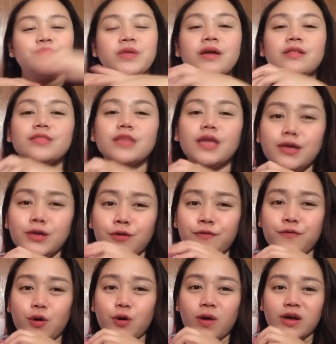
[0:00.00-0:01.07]
Thank you
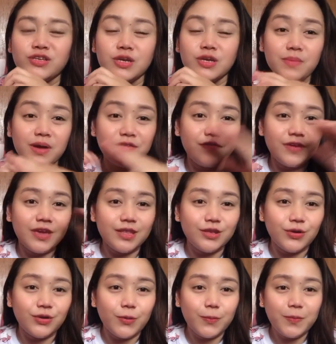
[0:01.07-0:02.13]
for watching my
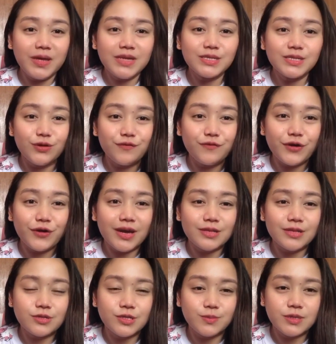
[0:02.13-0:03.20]
video. Please don't forget to
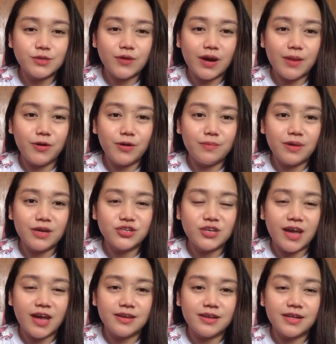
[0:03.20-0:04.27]
subscribe on my
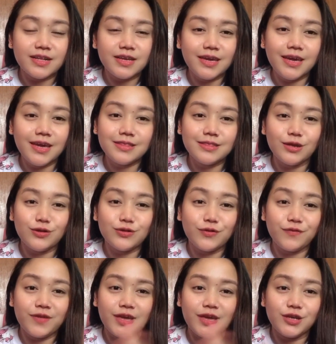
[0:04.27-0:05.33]
channel. Hit the
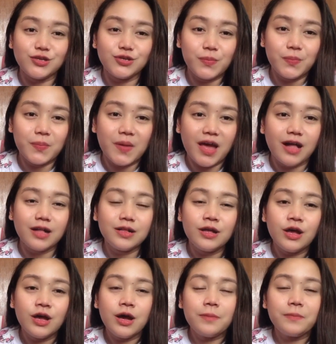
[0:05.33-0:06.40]
notification bell
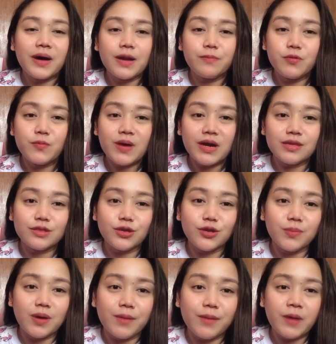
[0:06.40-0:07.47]
para po makita nyo
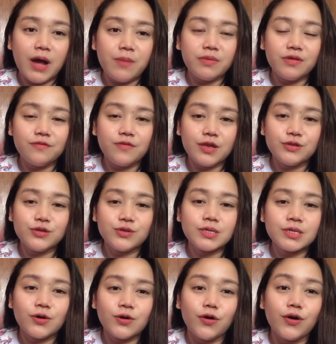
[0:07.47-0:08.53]
mga upcoming videos
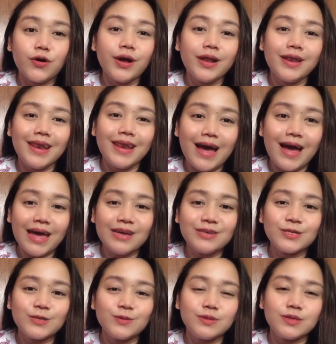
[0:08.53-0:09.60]
ko. Like,
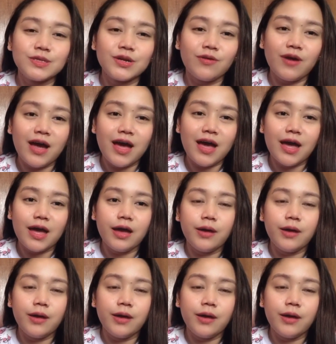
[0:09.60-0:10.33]
subscribe,